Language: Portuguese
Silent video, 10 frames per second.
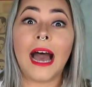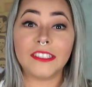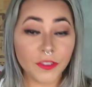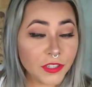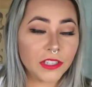
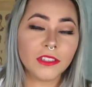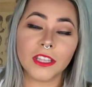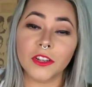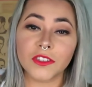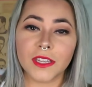Ative o sininho
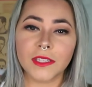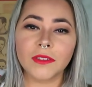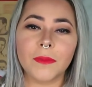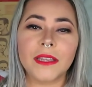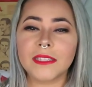da notificação
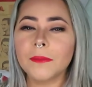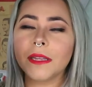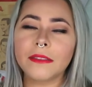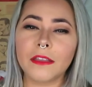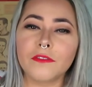também, que sempre
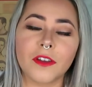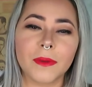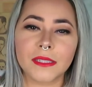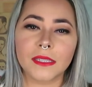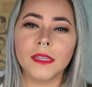que tem
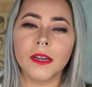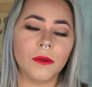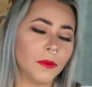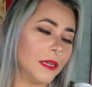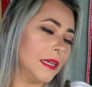
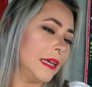informação,